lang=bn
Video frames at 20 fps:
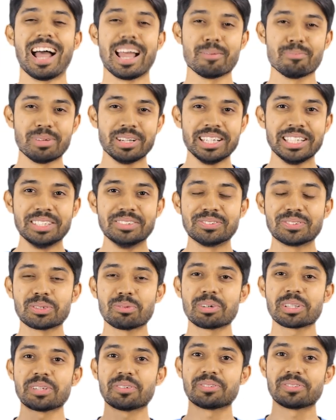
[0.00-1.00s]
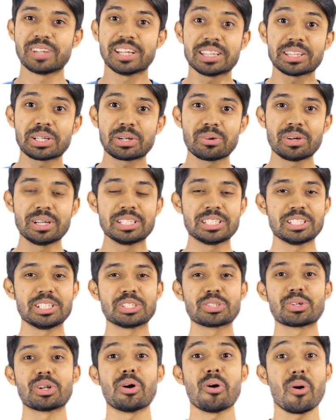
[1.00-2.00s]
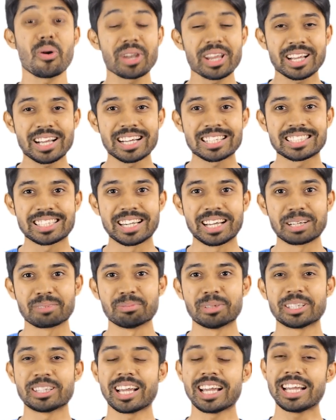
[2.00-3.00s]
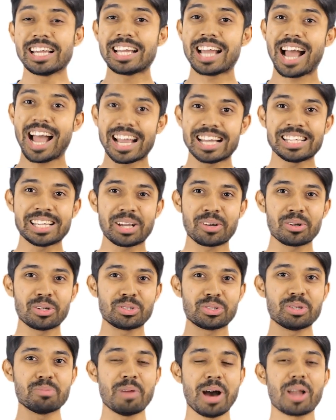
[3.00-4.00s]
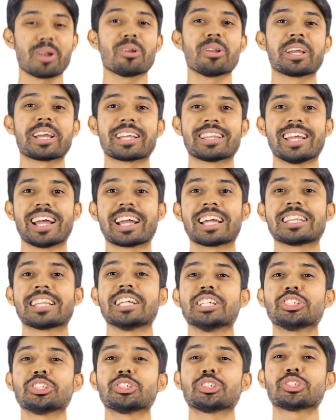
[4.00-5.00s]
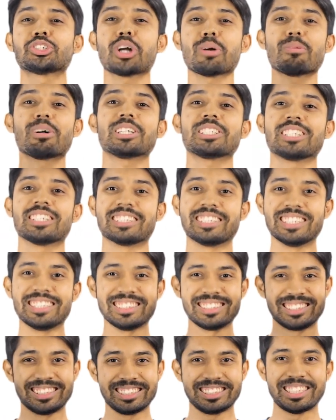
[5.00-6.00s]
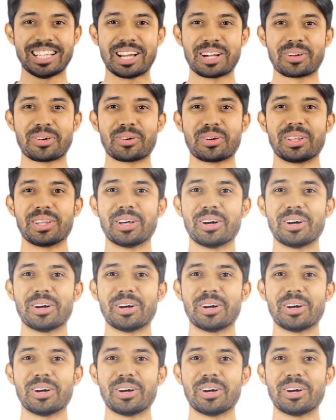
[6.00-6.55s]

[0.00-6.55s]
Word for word: আই বিলিভ তোমাদের ফ্রেন্ডদেরও এই জিনিসগুলো অনেক কাজে লাগবে তাই এই আইডিয়াগুলো যদি ভালো লেগে থাকে তাই সবার সাথে শেয়ার করে